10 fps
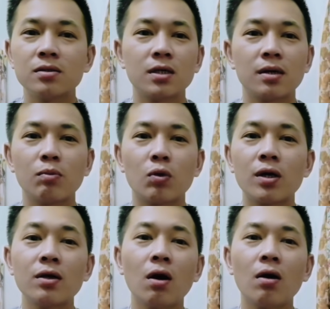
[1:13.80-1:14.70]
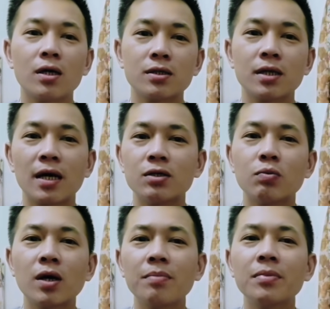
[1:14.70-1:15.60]
Chỉ một lý do là để
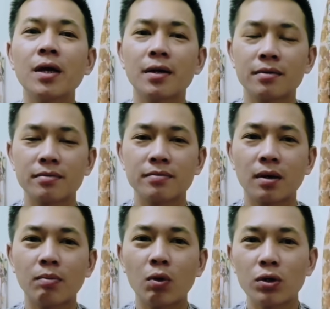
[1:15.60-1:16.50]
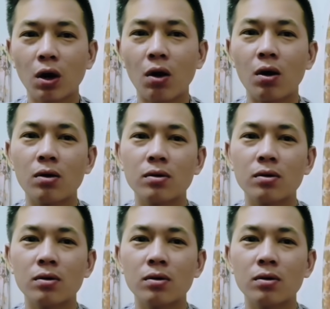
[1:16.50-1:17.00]
chúng kiếm tiền và bôi nhọ